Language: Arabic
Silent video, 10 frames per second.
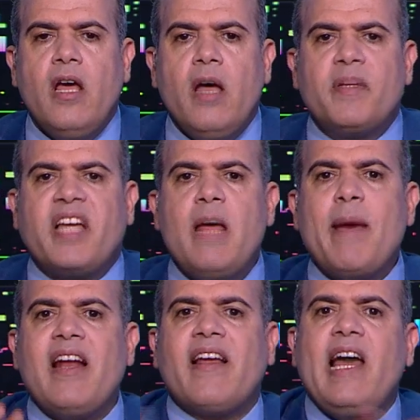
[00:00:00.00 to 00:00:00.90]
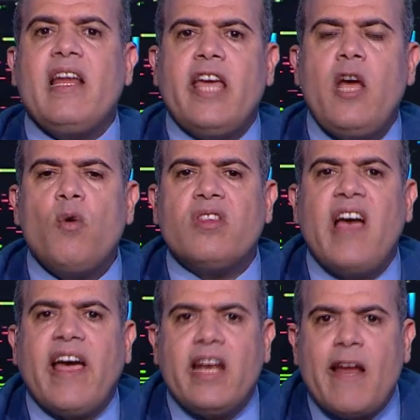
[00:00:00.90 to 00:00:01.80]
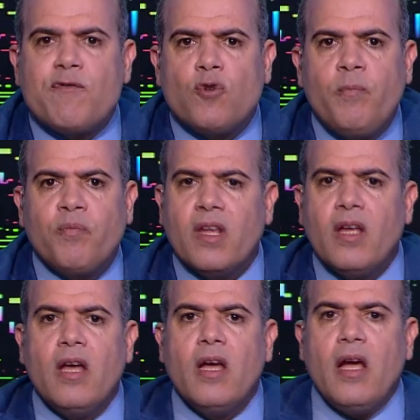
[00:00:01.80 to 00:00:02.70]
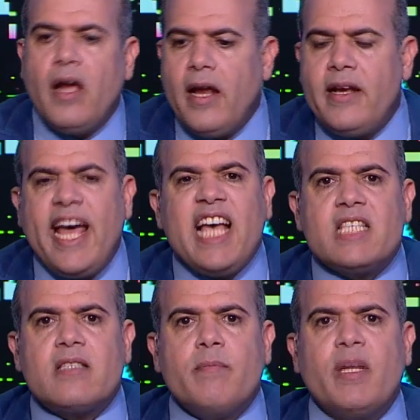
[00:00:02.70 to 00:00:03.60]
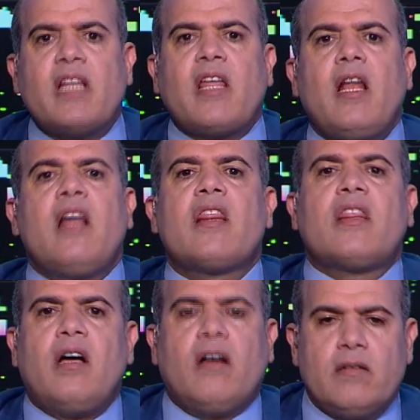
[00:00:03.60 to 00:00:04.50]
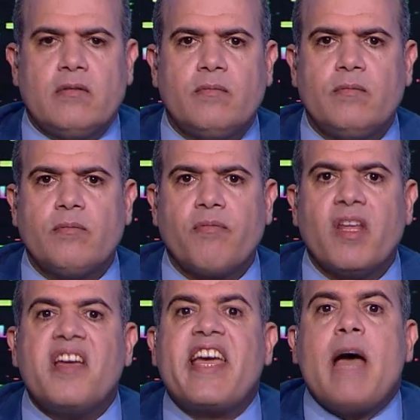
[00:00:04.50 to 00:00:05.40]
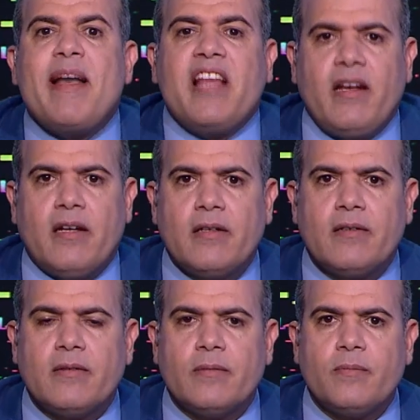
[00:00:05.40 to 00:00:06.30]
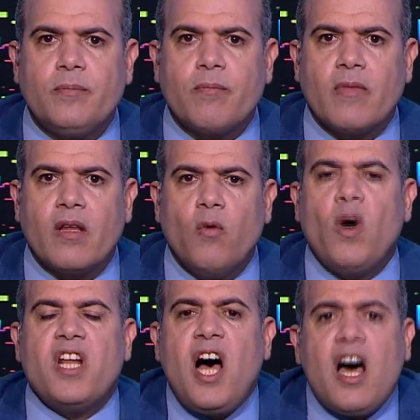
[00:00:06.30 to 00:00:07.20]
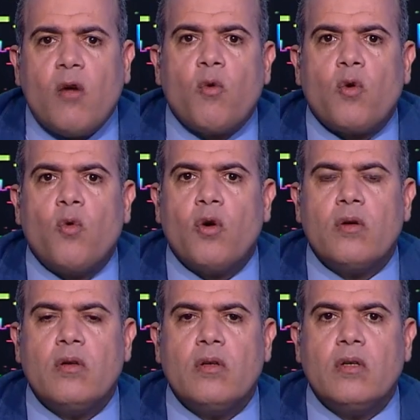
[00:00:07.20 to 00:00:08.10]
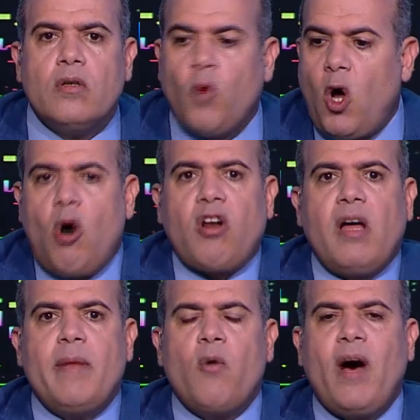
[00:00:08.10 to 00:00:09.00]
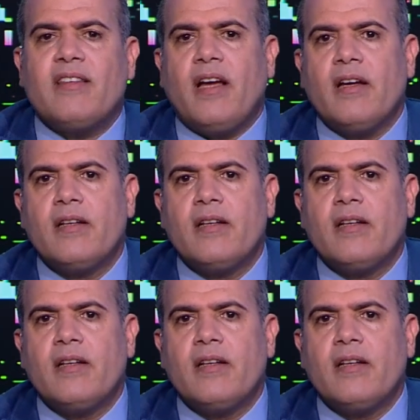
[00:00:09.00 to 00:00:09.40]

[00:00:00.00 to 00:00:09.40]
بتتكلمي عن الخارج ايه والداخل نفسه الناس بتتلظى كمدا ونارا وحرقه من الوضع